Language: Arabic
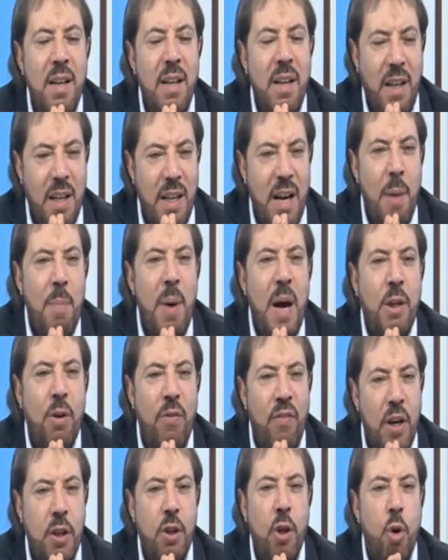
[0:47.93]
حينما
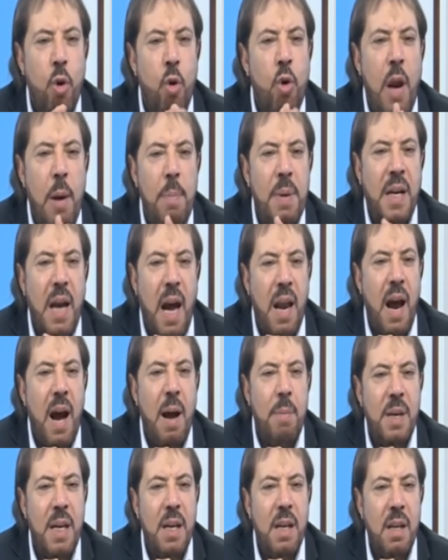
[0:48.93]
تفكرون
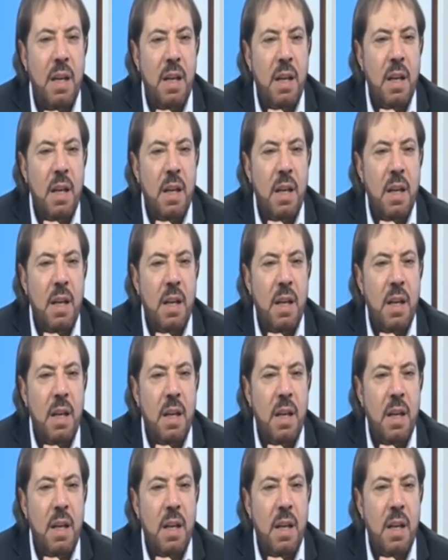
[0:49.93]
بكلامي